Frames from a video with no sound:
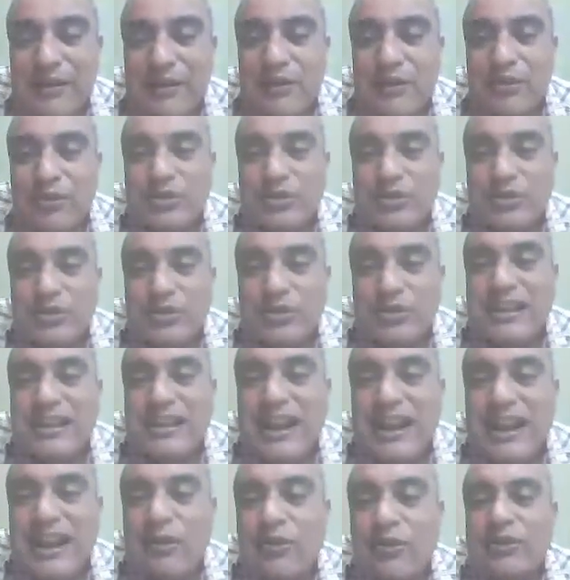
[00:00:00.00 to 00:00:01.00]
ustedes
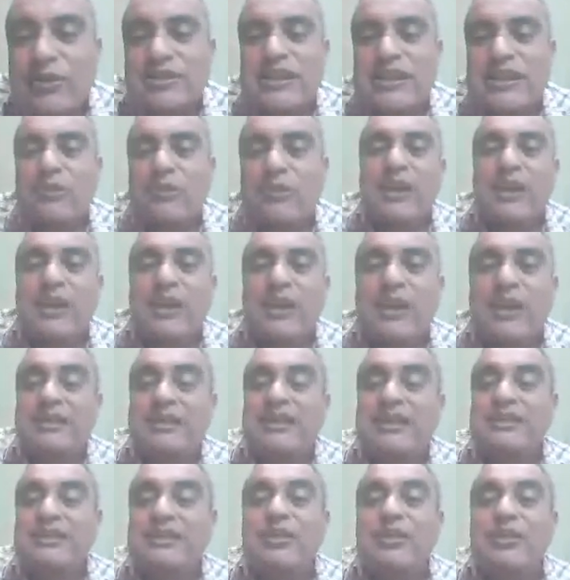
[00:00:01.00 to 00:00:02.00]
dirán,
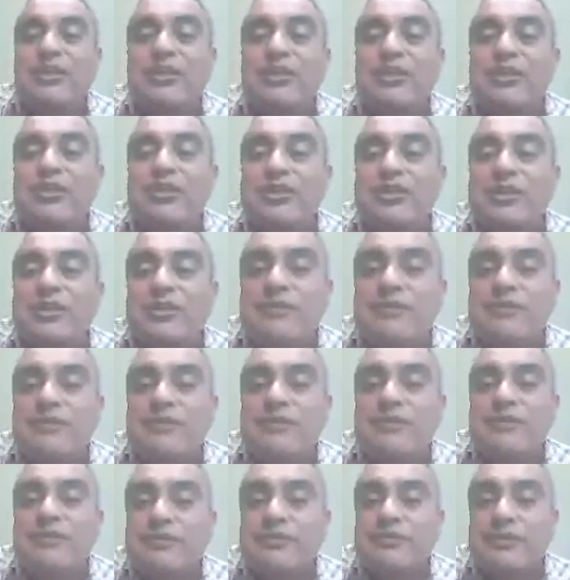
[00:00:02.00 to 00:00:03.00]
seguramente estos dos
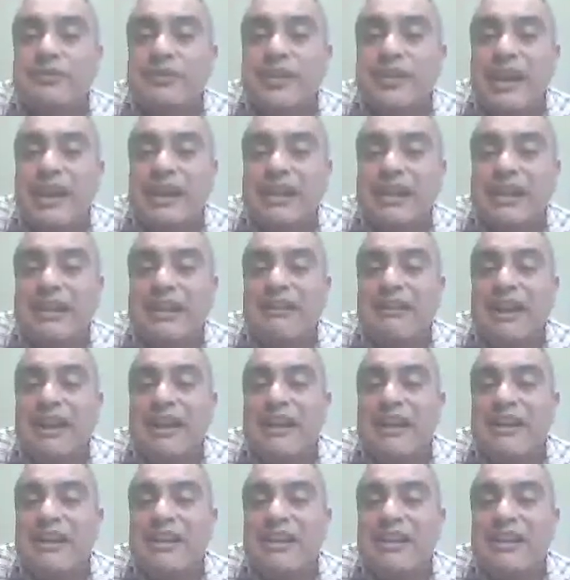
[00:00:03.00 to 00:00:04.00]
de
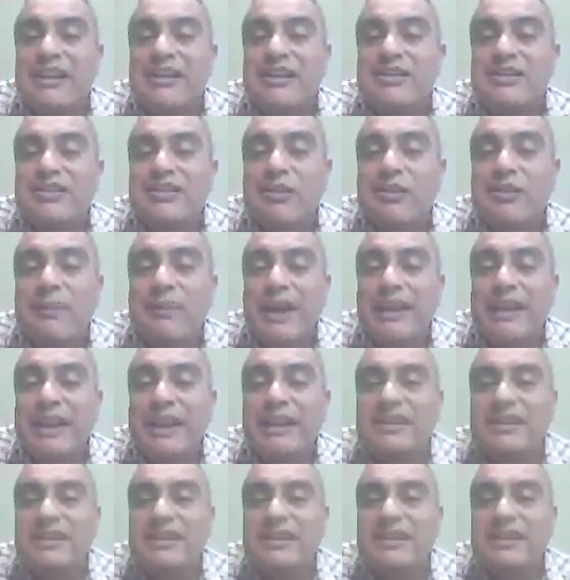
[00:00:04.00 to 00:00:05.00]
arriba son
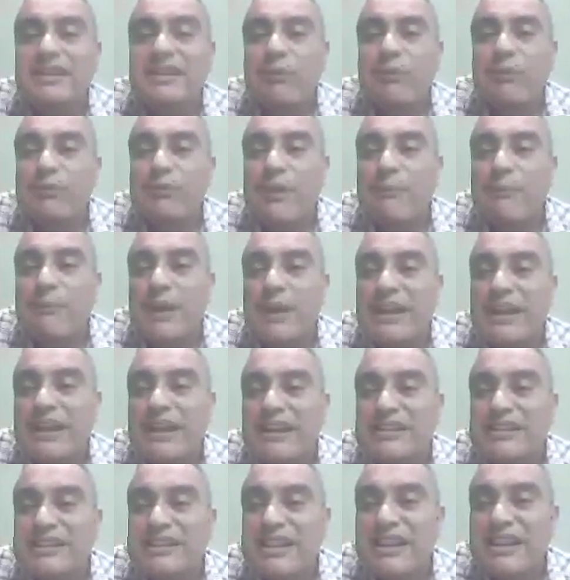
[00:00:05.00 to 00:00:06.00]
parientes, tienen forma
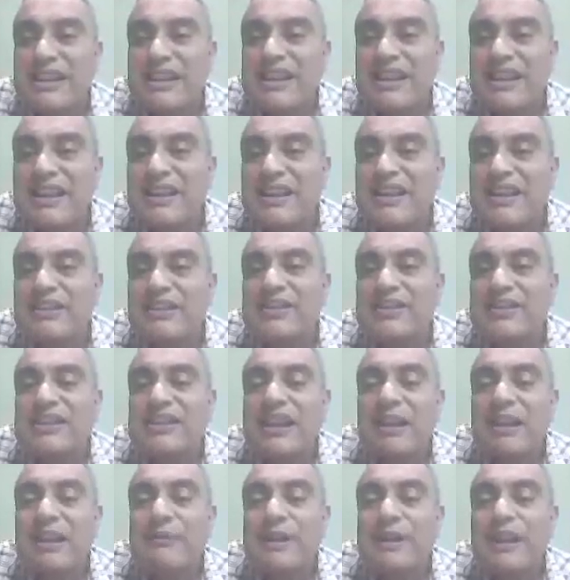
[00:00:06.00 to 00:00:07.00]
parecida, ¿no?
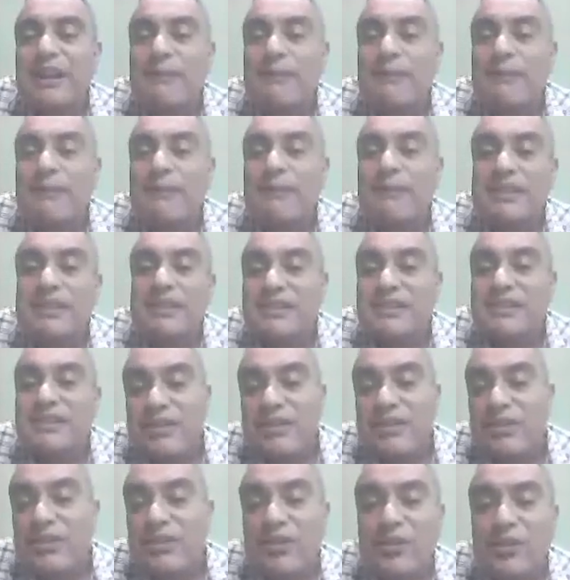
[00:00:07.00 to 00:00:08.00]
Hasta caminan
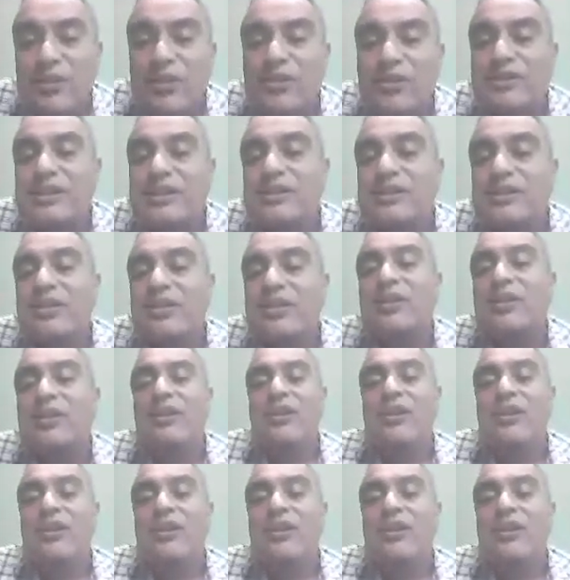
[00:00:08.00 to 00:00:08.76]
parecidos los dos y todo.